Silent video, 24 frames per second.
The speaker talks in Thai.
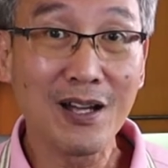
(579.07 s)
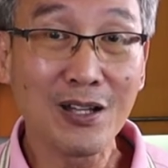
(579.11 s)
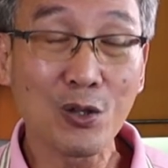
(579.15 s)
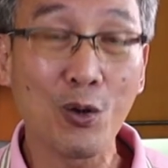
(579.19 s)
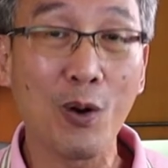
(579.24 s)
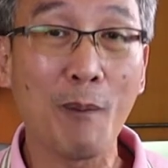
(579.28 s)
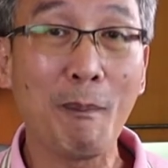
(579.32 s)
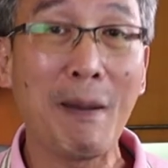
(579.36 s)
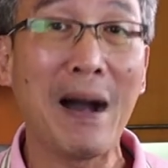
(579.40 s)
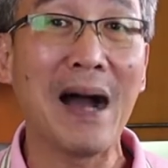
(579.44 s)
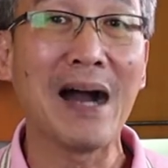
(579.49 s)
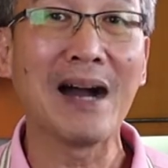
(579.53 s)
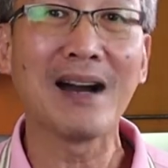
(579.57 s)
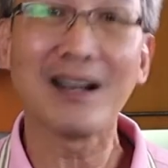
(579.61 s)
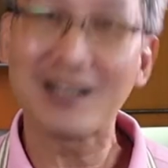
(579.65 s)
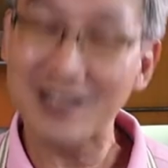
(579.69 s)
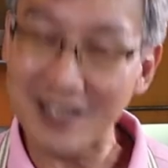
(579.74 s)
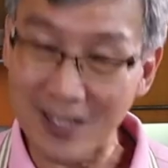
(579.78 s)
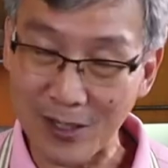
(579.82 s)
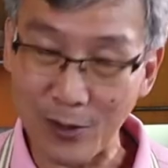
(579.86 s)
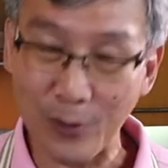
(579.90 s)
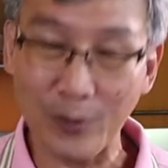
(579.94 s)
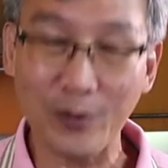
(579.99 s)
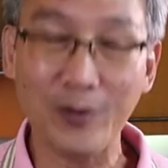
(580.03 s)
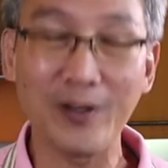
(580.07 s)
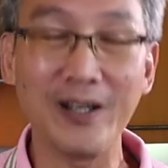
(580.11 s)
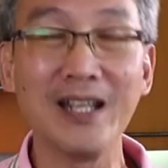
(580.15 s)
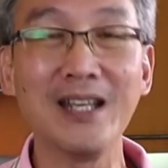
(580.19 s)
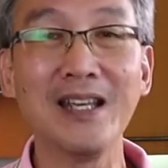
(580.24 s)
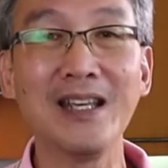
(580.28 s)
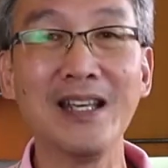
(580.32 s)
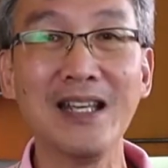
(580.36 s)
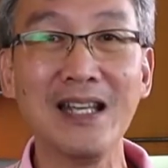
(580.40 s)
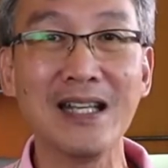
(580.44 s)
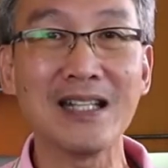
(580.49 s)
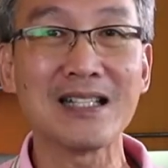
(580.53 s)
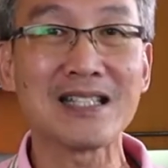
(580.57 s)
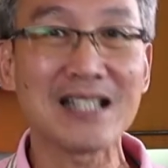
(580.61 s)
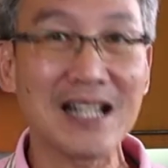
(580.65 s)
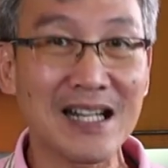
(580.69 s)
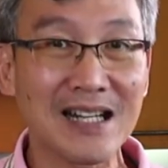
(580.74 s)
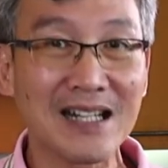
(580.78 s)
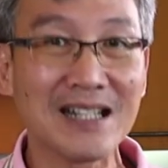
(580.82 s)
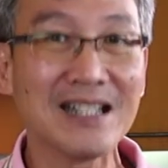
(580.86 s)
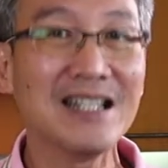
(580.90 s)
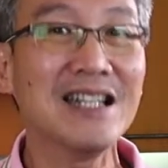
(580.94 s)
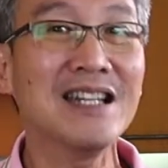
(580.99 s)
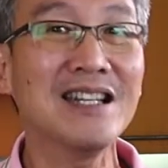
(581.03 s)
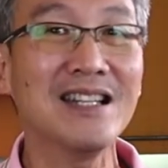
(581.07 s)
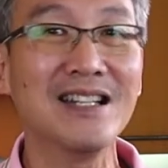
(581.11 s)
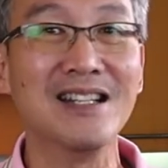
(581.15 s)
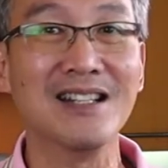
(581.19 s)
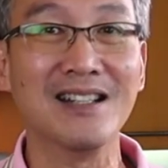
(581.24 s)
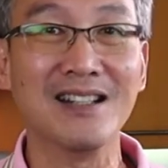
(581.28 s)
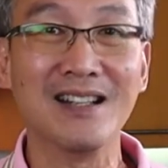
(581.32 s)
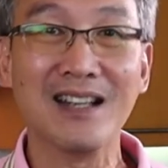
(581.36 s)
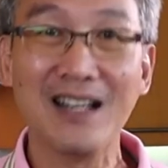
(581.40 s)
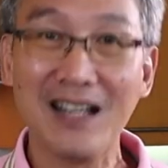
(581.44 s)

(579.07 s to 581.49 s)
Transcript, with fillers: ตัวผักสลบตัวนี้อีกสักนิดหนึ่ง